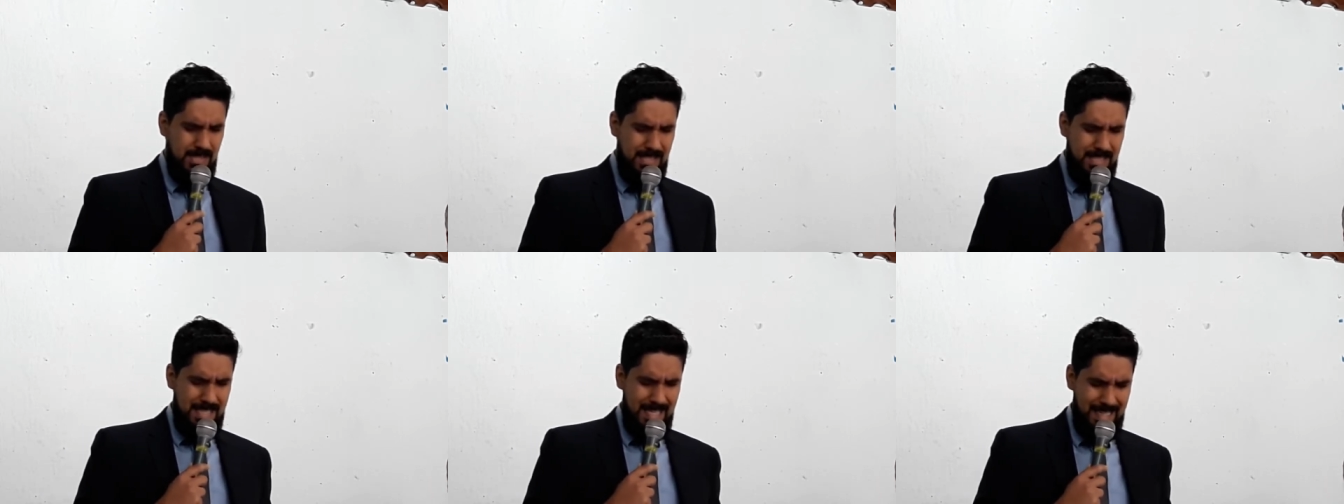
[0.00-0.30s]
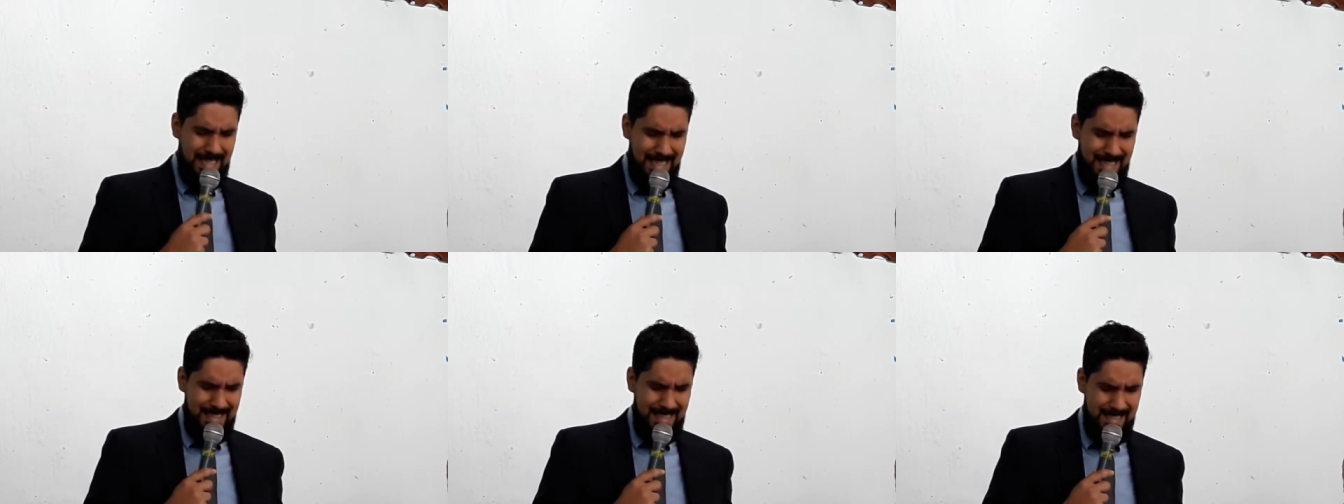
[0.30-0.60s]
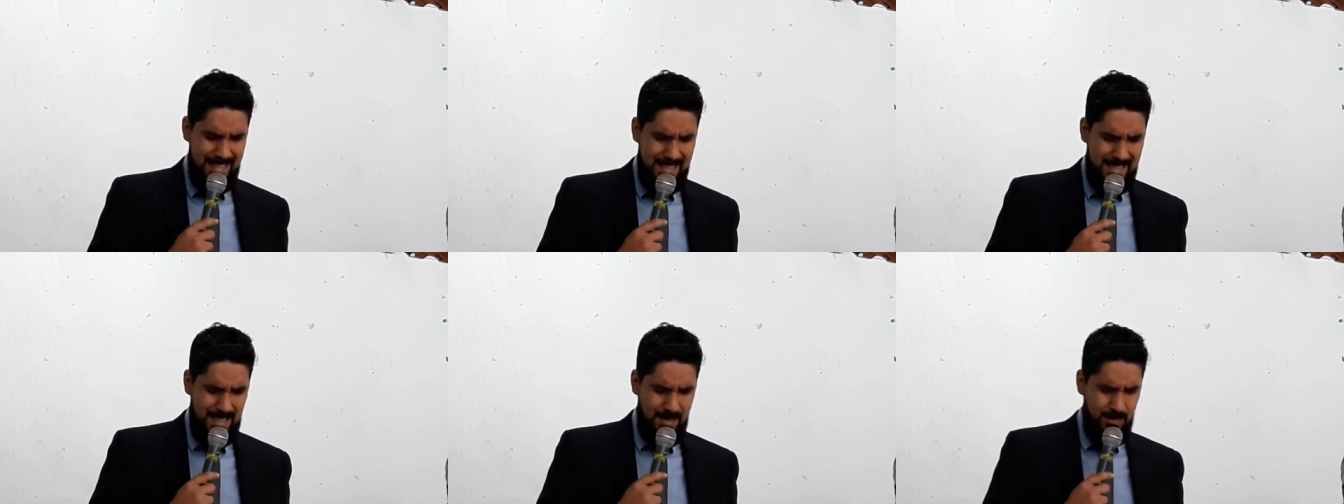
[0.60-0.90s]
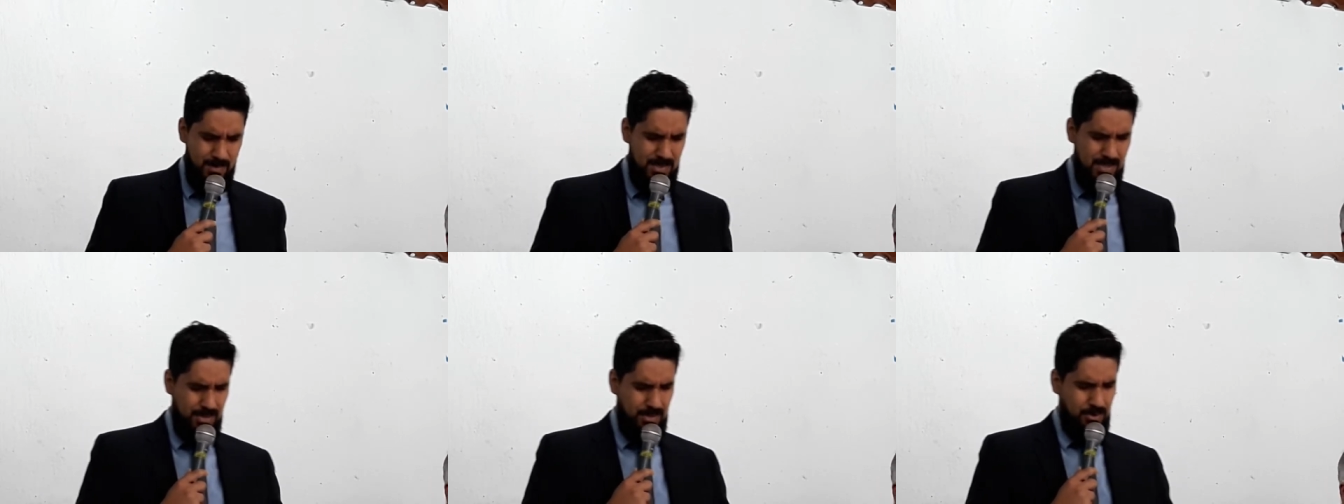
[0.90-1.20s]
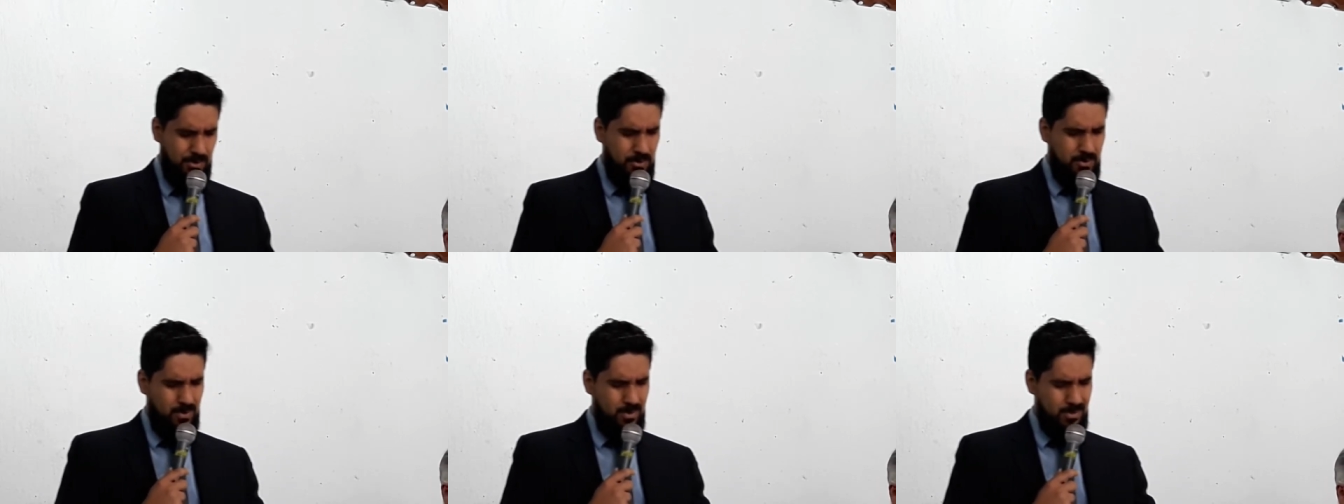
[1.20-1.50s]
e te agradecemos de
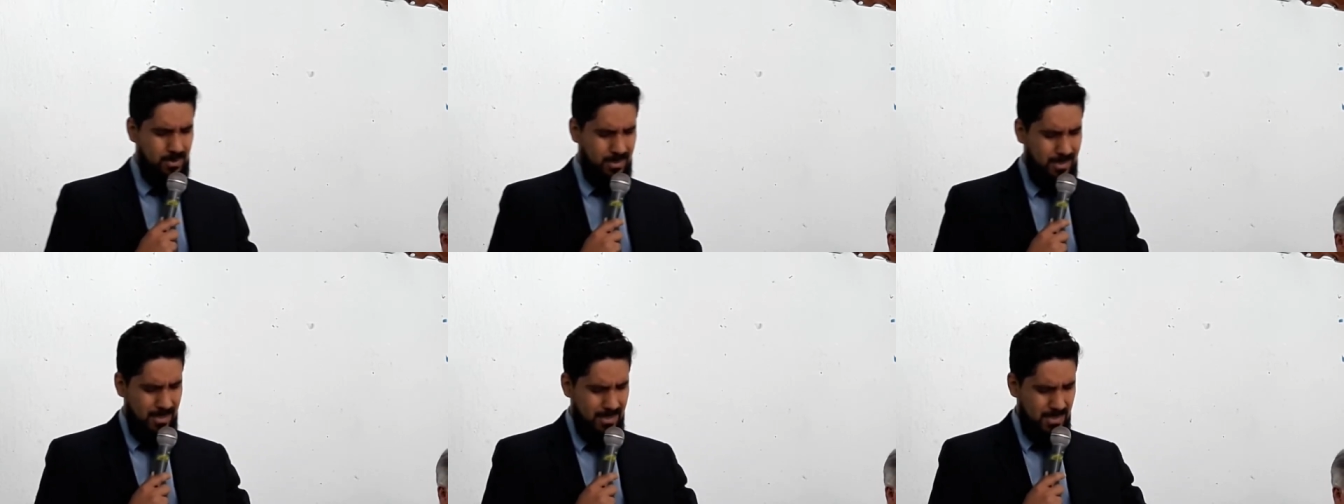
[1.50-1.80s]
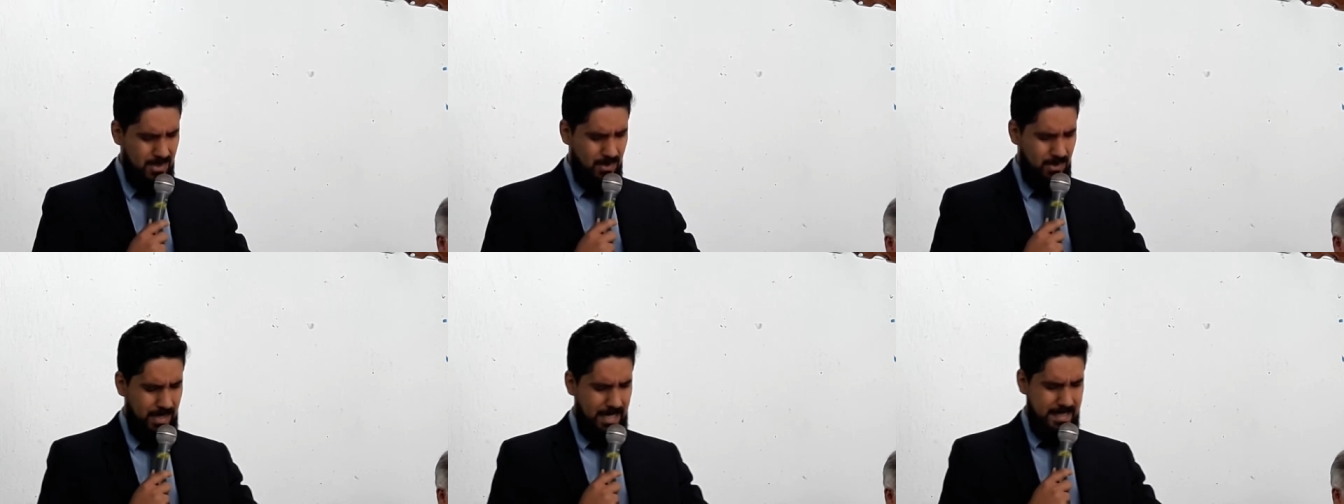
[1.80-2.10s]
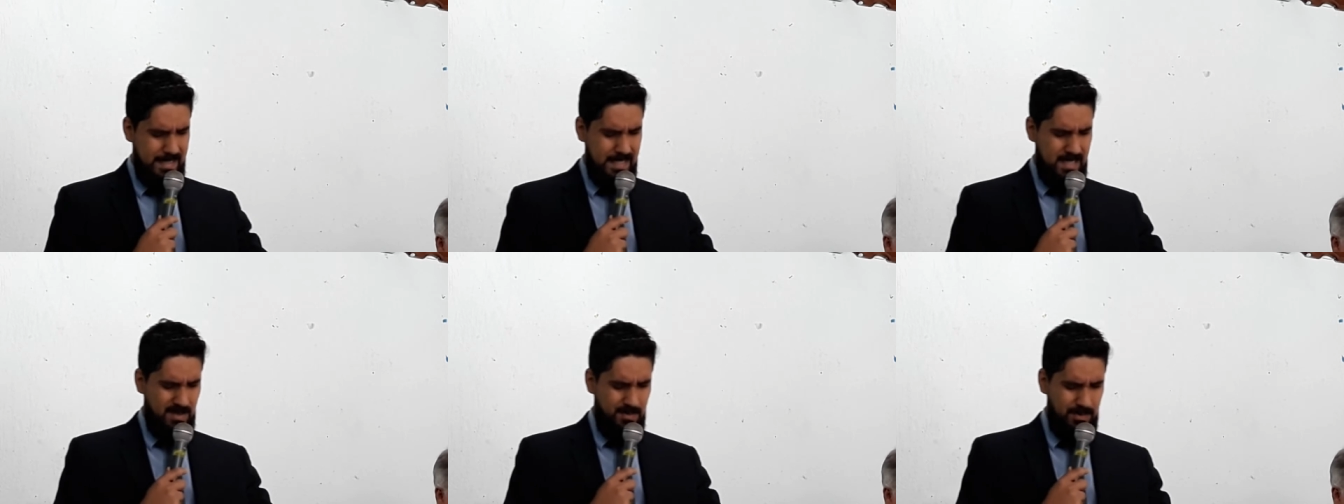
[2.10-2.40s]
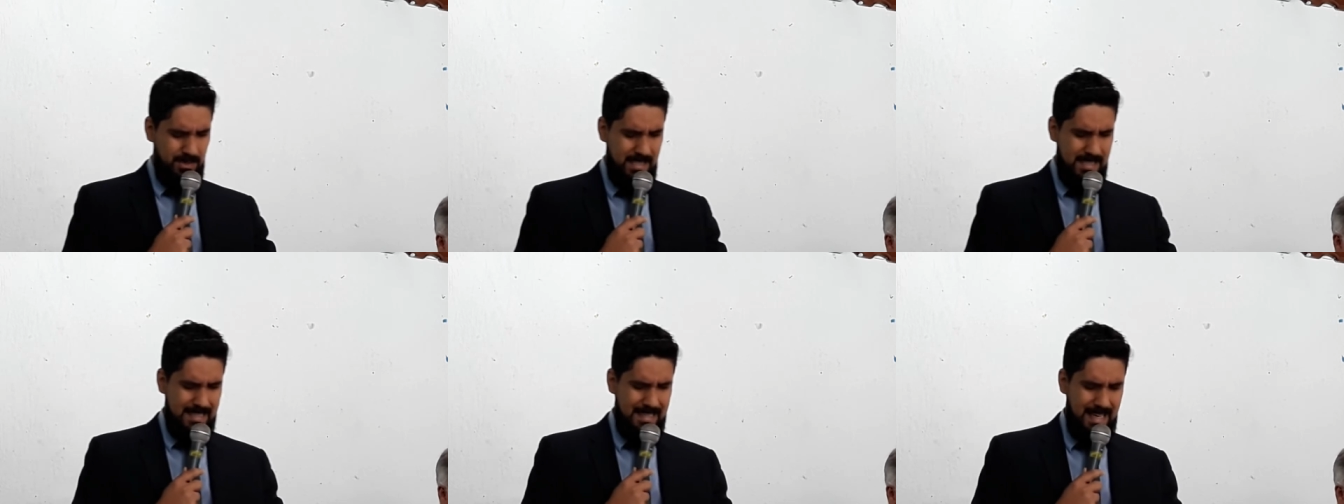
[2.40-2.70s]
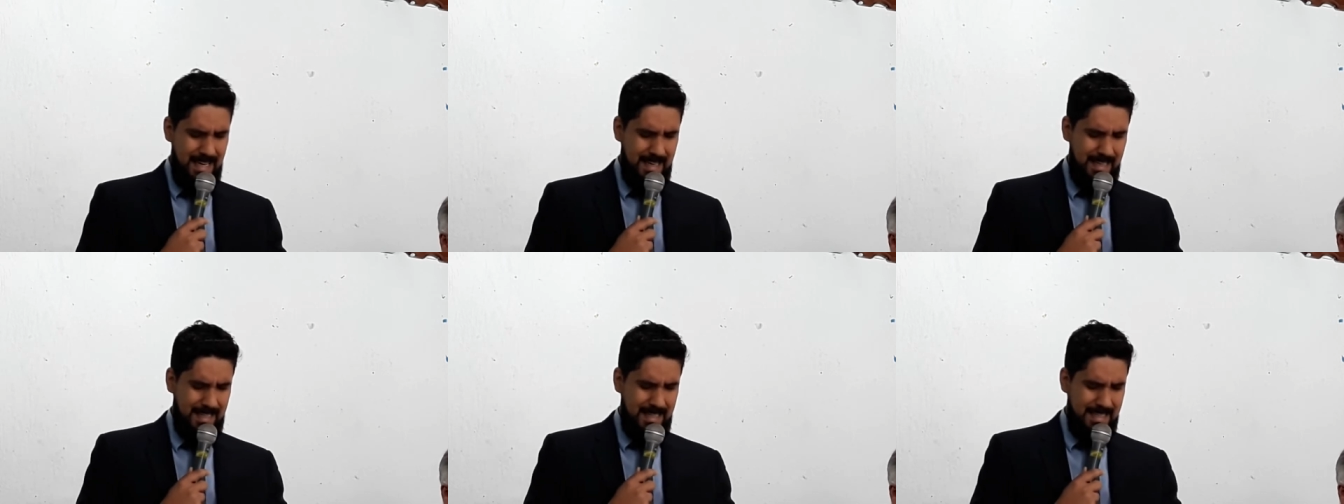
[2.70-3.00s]
todo o nosso coração por
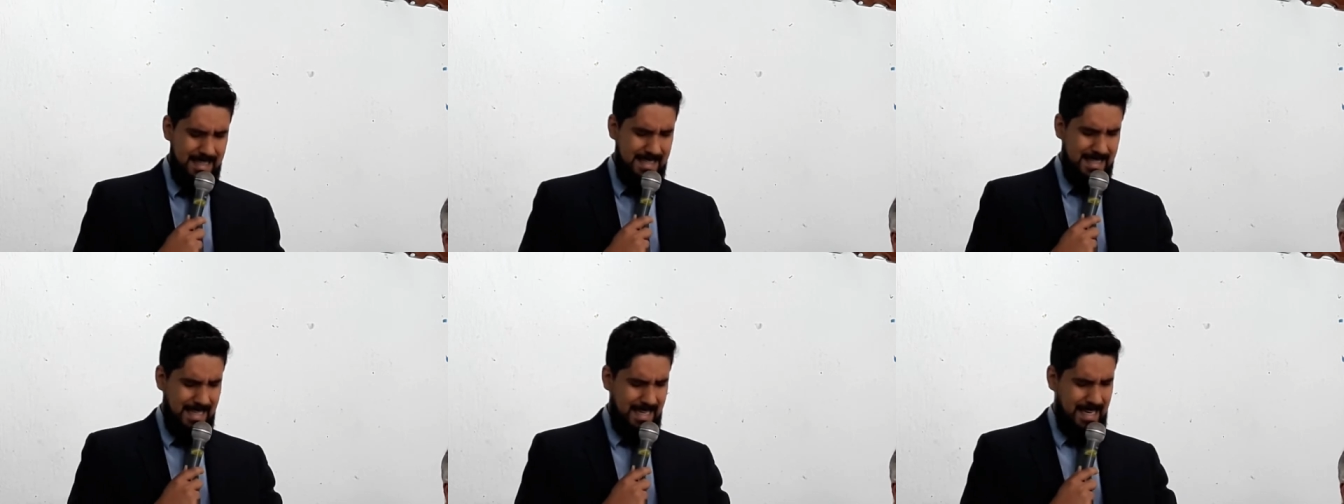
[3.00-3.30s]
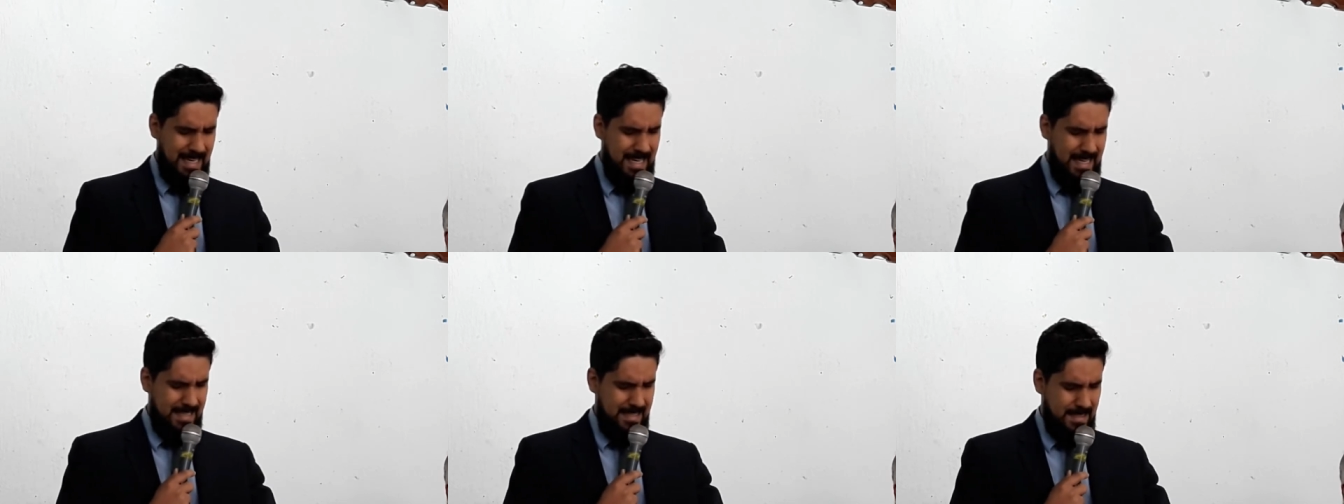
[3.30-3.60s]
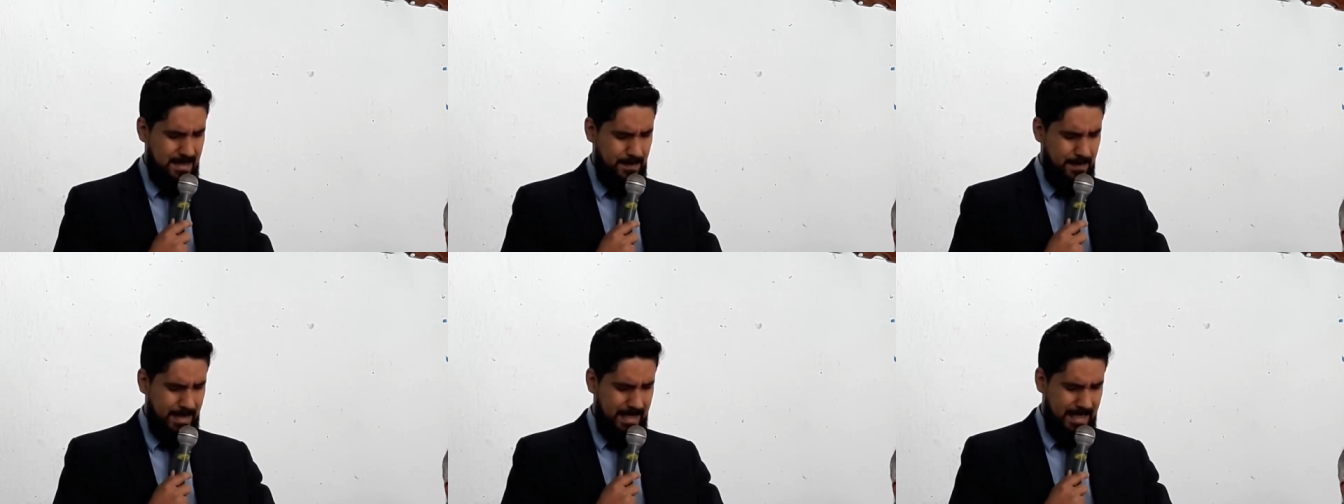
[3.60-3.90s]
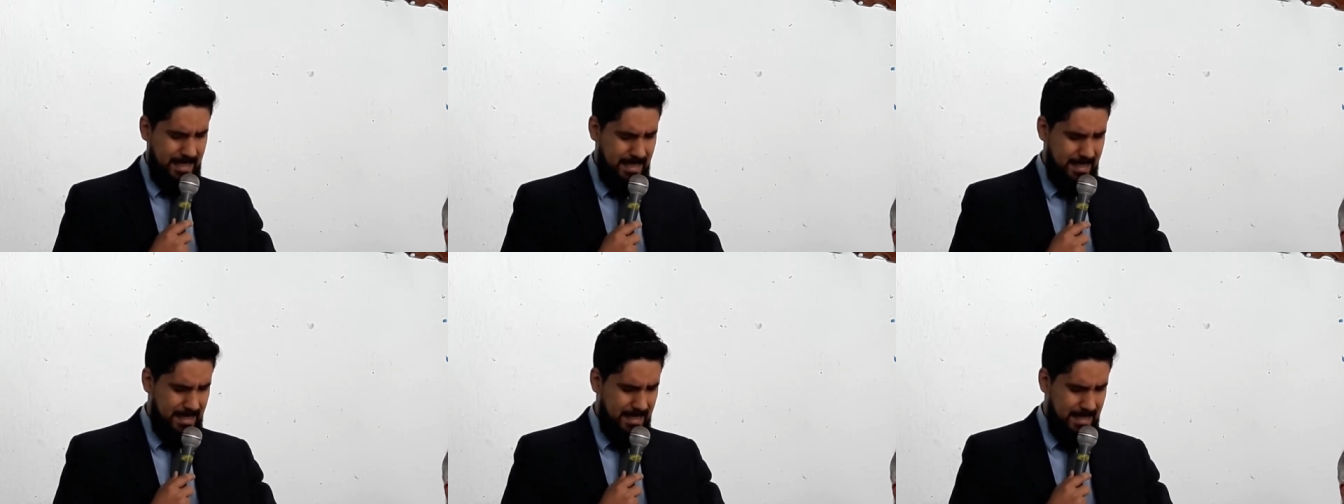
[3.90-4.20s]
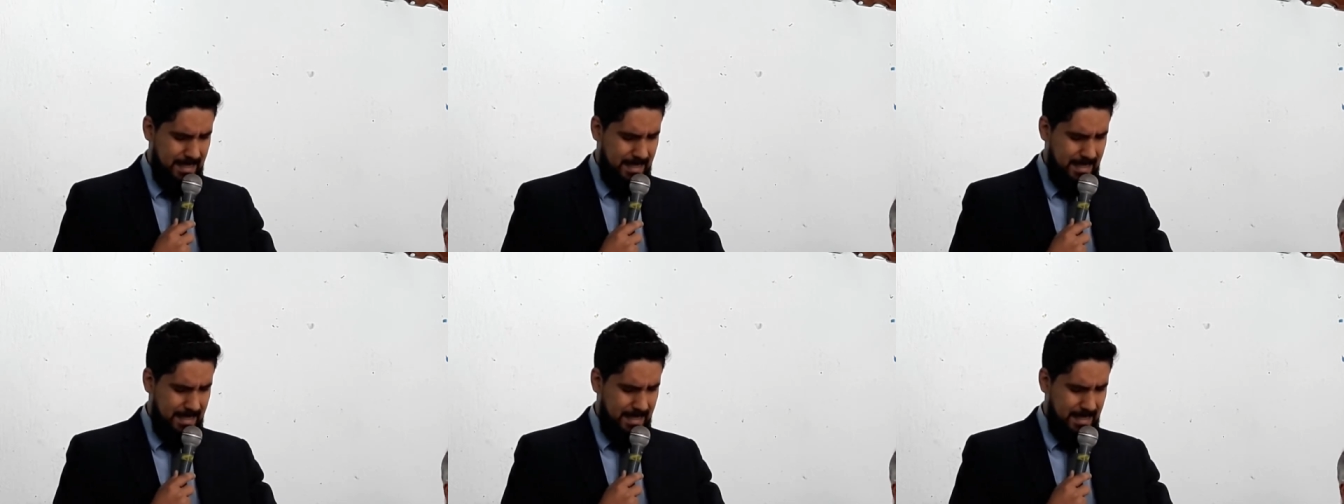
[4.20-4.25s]
estar aqui nessa casa, Pai.